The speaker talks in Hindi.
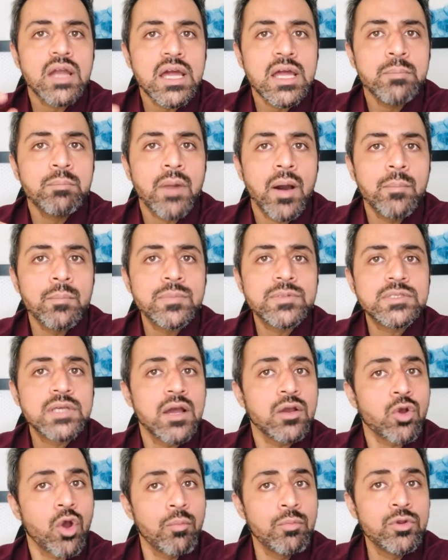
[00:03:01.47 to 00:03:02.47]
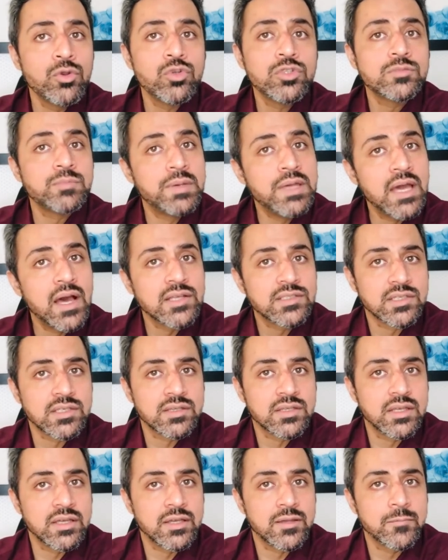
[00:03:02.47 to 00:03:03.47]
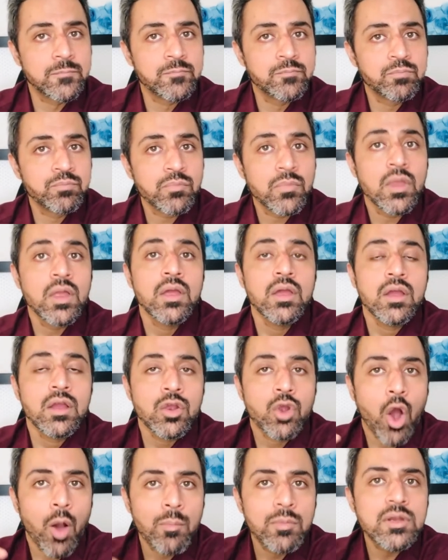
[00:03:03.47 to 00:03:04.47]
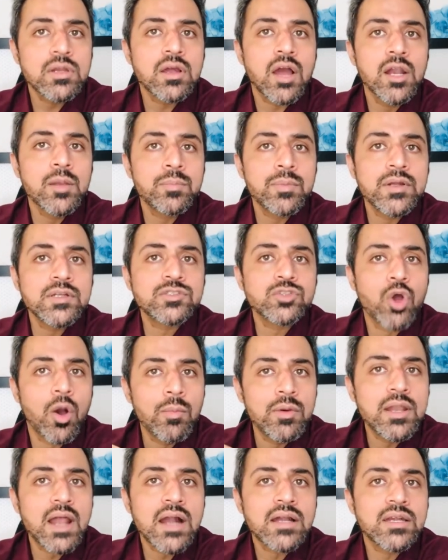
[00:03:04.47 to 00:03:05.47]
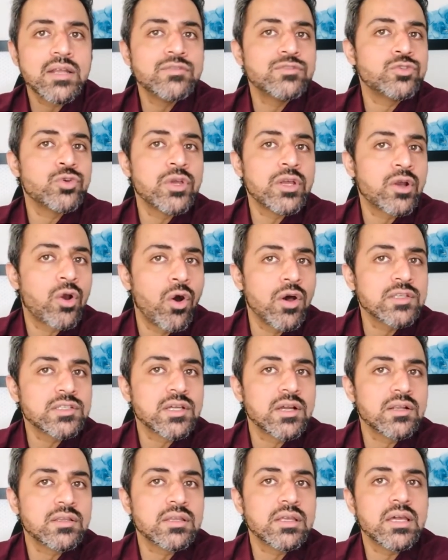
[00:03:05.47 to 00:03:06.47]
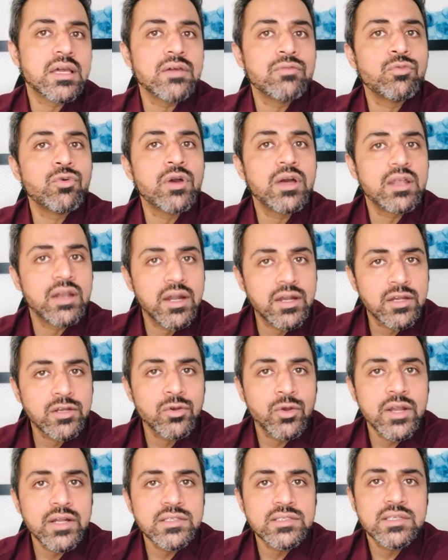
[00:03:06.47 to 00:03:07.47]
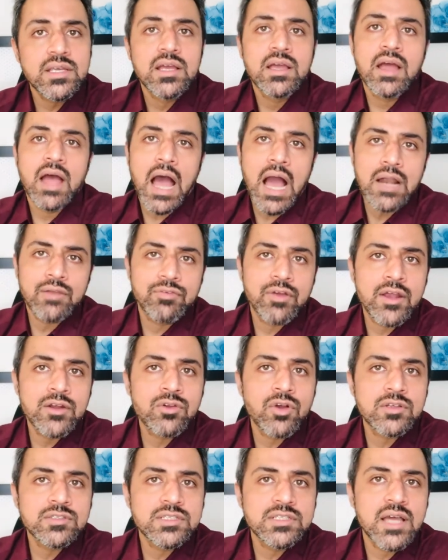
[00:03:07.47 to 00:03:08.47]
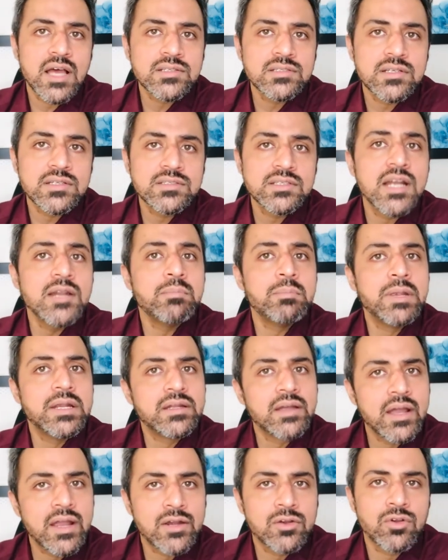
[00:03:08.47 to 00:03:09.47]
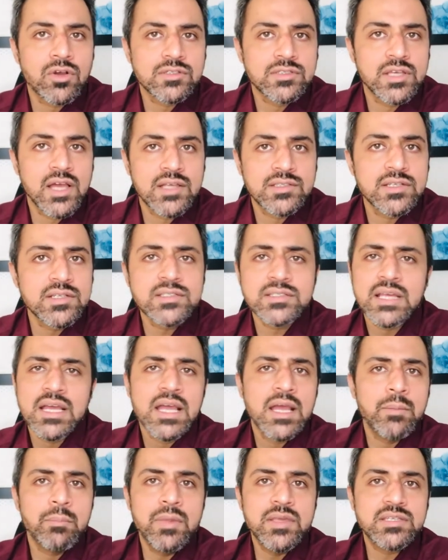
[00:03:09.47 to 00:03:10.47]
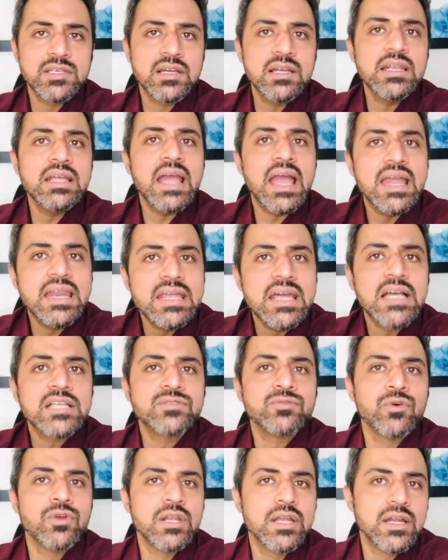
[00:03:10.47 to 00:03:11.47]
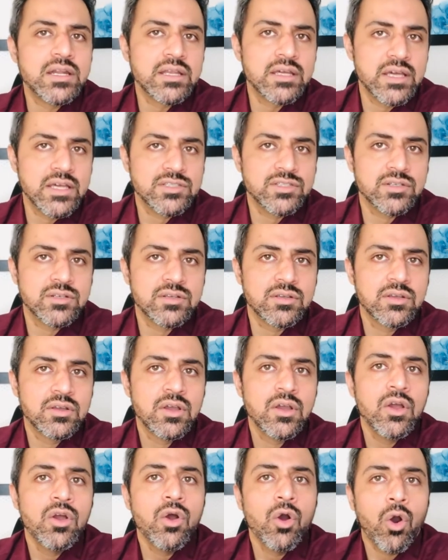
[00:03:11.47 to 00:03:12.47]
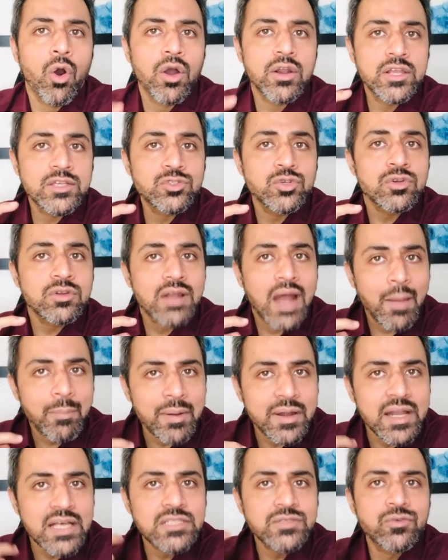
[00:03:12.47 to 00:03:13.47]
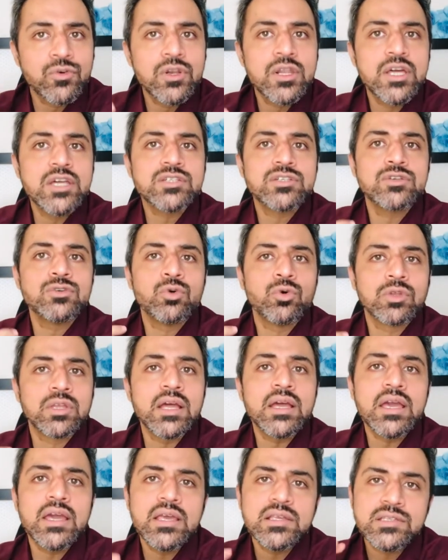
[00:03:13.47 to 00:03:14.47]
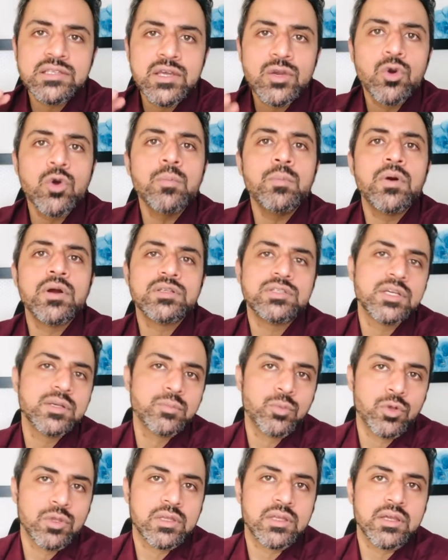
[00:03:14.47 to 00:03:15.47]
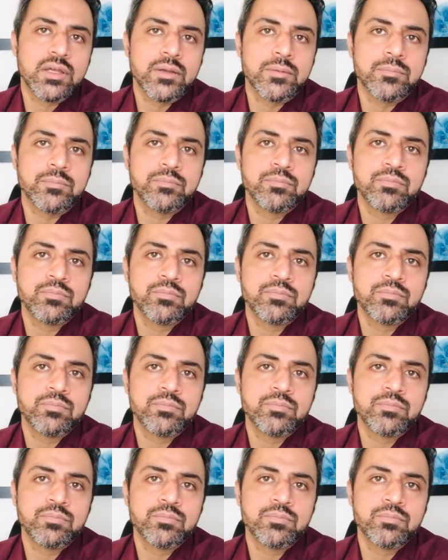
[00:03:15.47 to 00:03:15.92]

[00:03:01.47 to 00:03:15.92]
नए बम्प्स या कॉमिडोन्स भी आ सकते हैं कॉमन कल्प्रिट्स कॉमन एक्टिव जो ये कॉज करते हैं वो है रेटेनॉइड्स अल्फा एसिड्स एंड बीटा हाइड्रोक्सी एसिड्स बेसिकली एनी एक्सफोलिएटिंग एजेंट और ये जो रैपिड एक्सफोलिएशन होता है इसी को पर्जिंग बोलते हैं